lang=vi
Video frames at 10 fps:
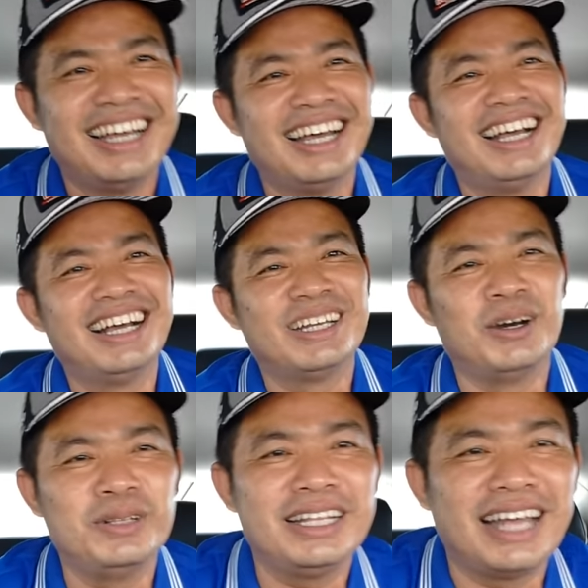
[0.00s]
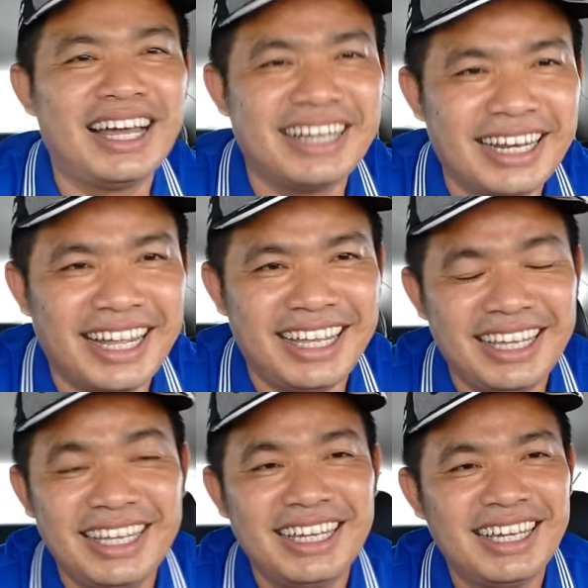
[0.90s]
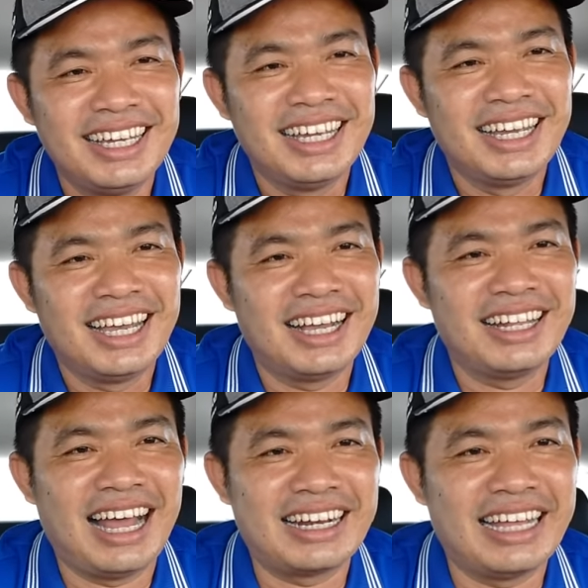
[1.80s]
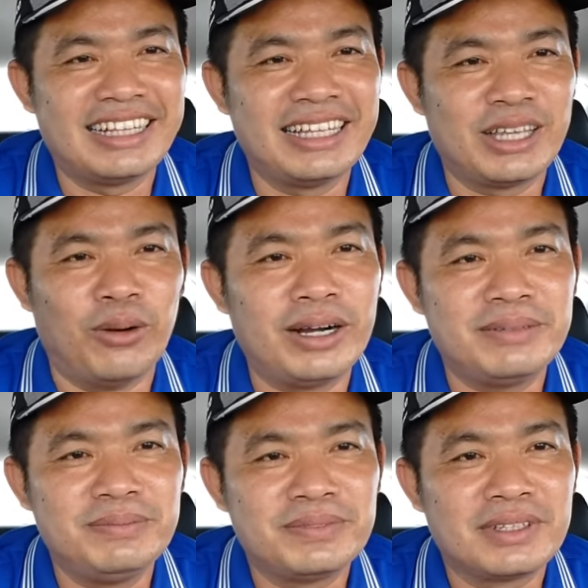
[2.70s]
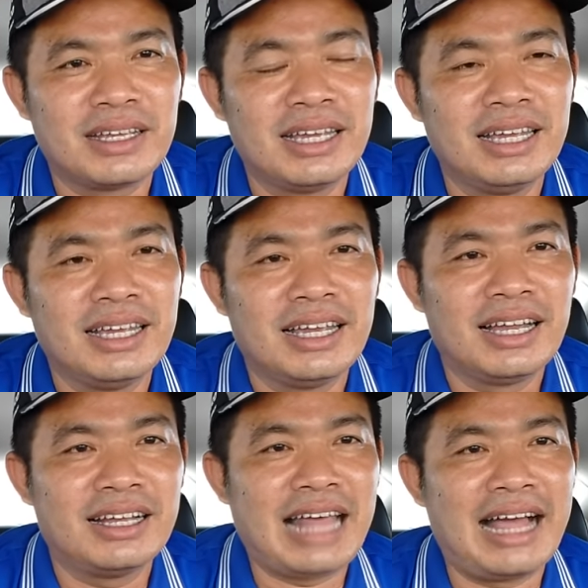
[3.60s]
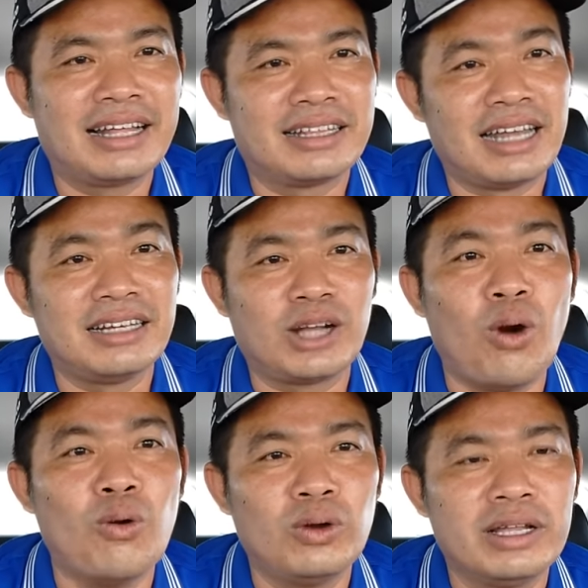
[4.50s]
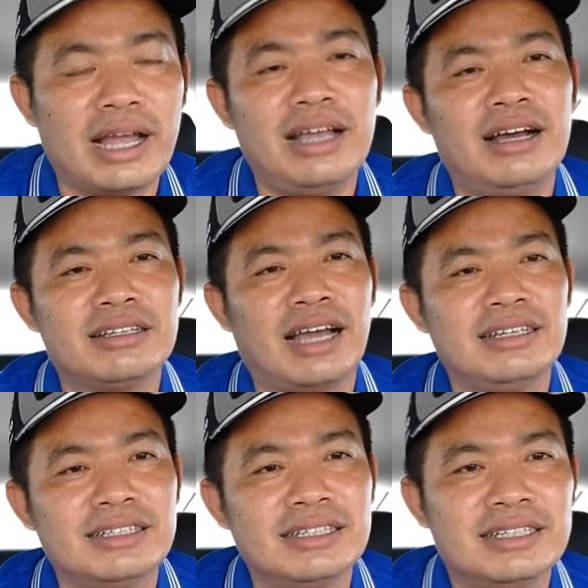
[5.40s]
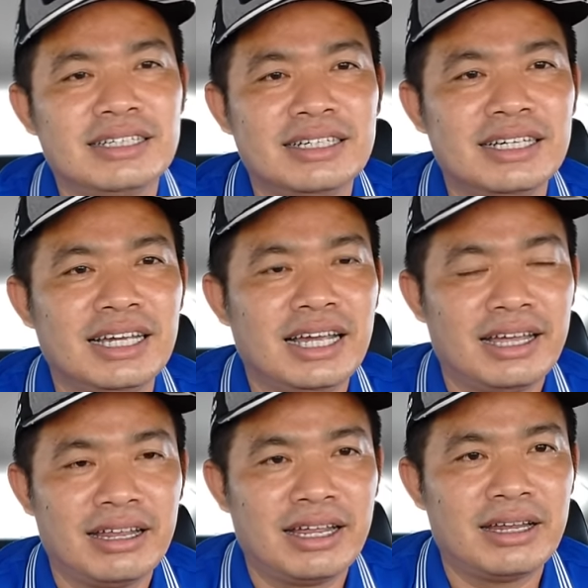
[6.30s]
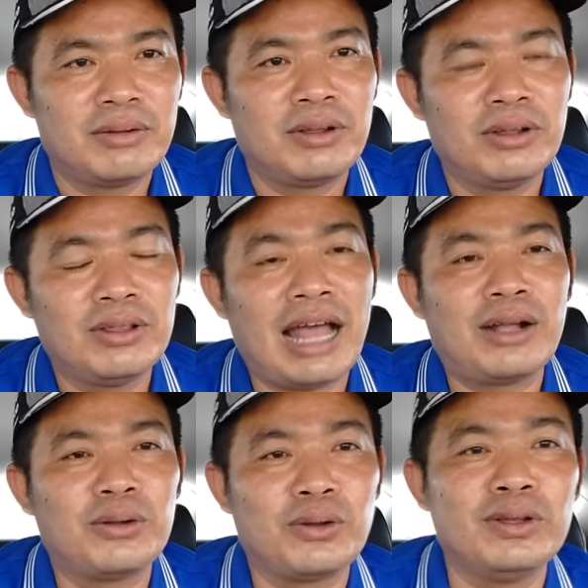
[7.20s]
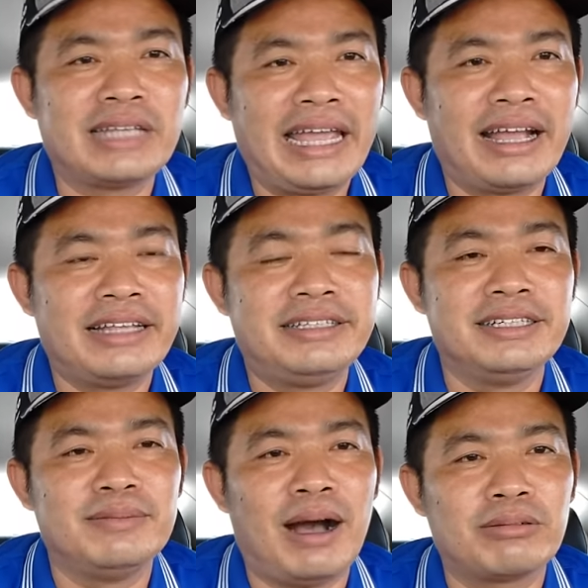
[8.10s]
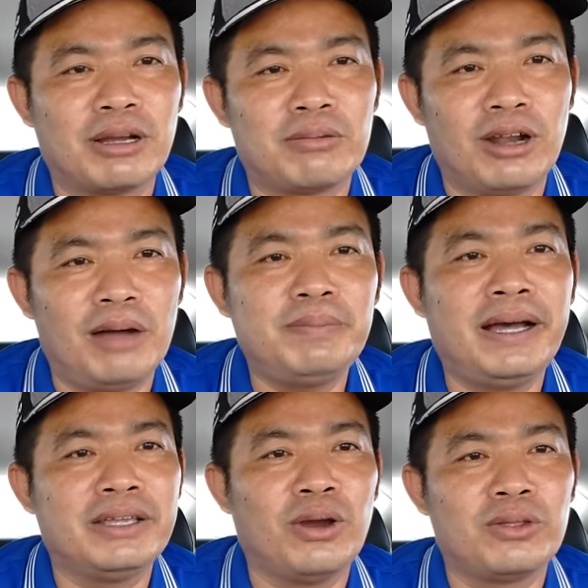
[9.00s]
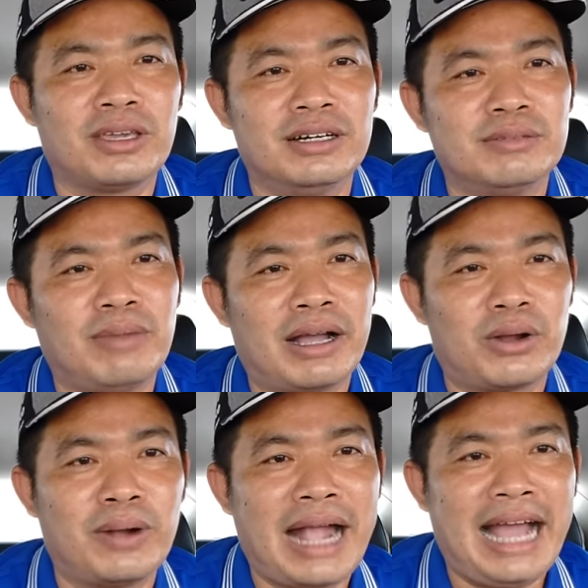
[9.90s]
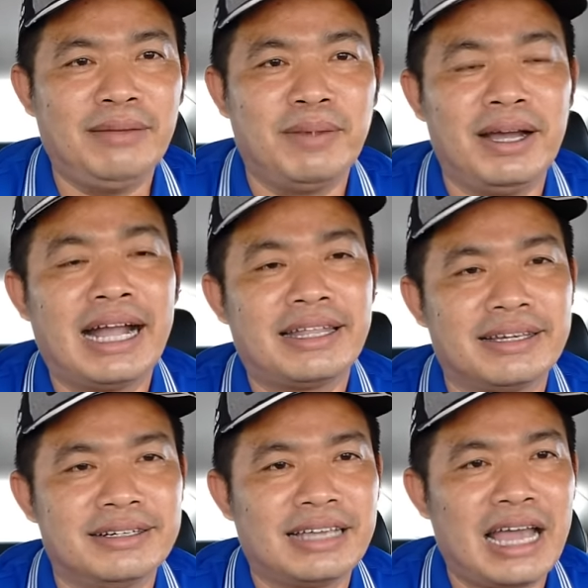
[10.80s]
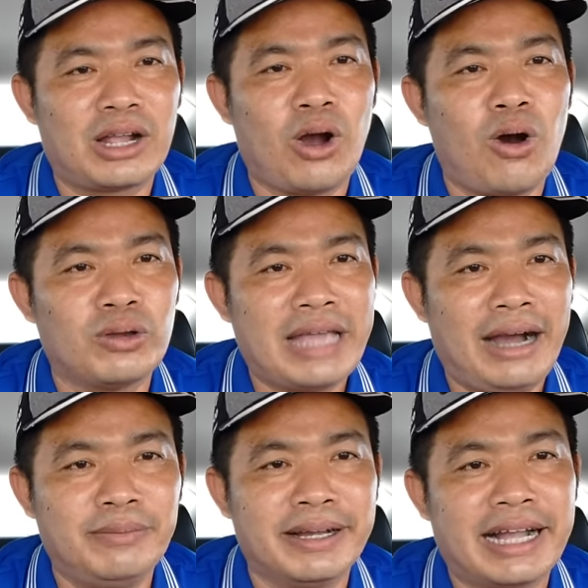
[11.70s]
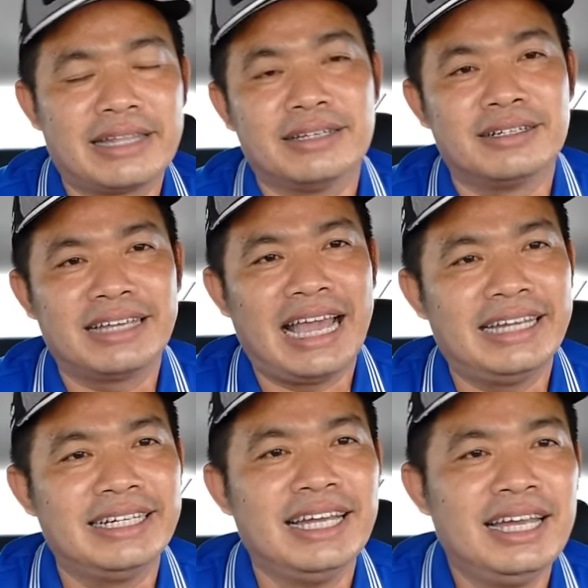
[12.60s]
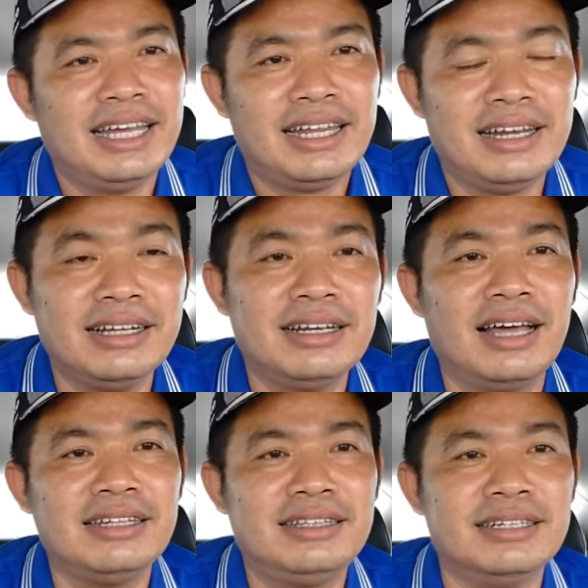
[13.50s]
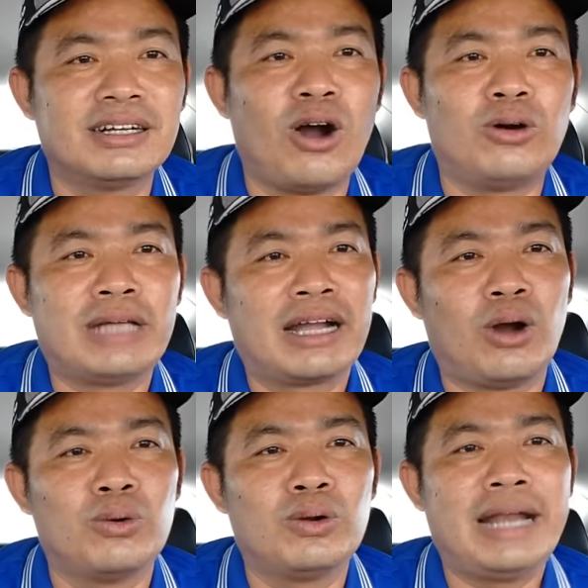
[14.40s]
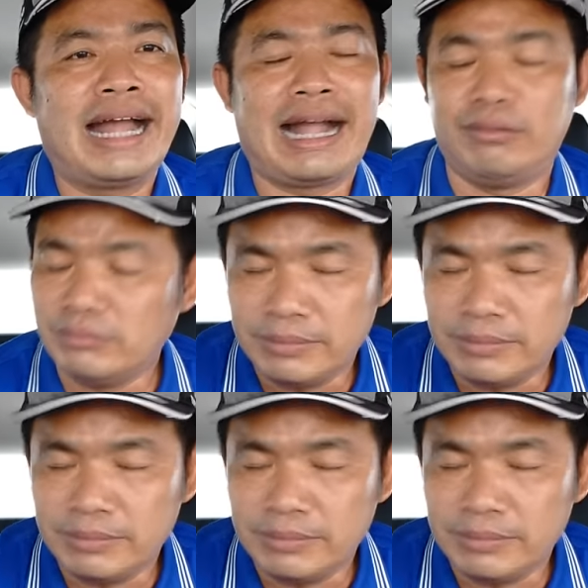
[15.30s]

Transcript: ờ, đủ thứ tên hết á ờ, thằng này tên chuột ờ, thằng tên cu nữa trời ơi trời nói thật cô chú anh chị ngày xưa mà học trong lớp vô trường mà cô gái mới ra trường về cô giáo mới ra trường về đứng lên thưa cô thằng cu nó đang ngóng